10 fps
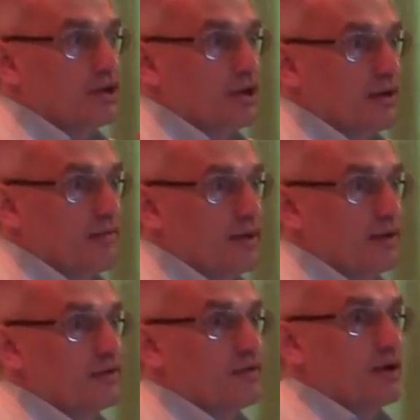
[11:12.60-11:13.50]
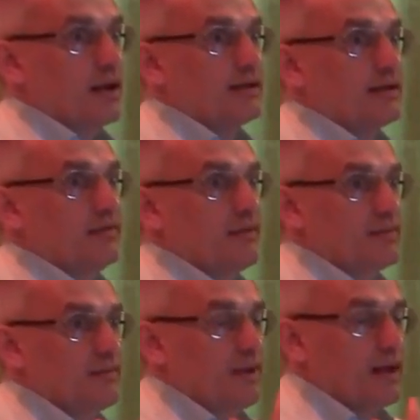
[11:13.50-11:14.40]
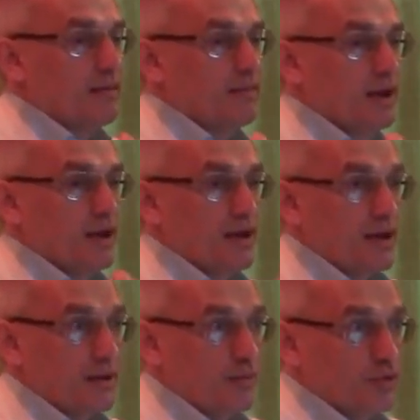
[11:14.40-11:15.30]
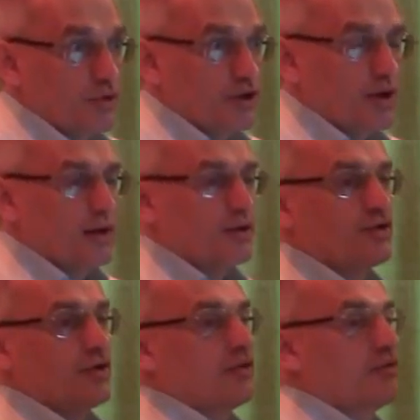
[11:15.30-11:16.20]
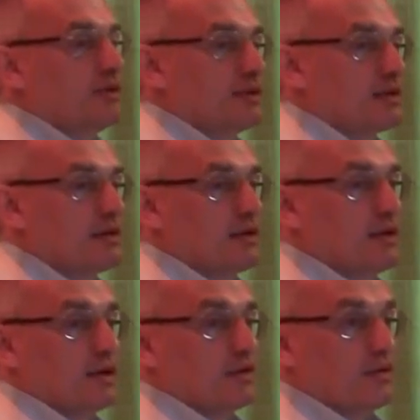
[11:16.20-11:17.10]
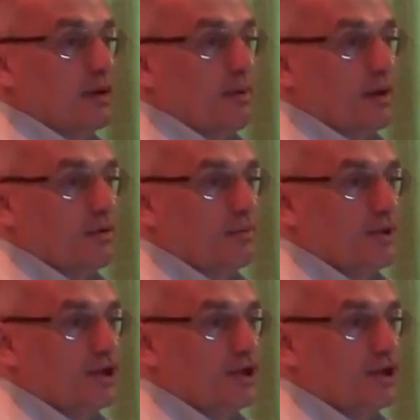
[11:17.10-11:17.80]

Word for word: и человек видит все красивым миром, и к нему тоже хорошо относится. То, наоборот,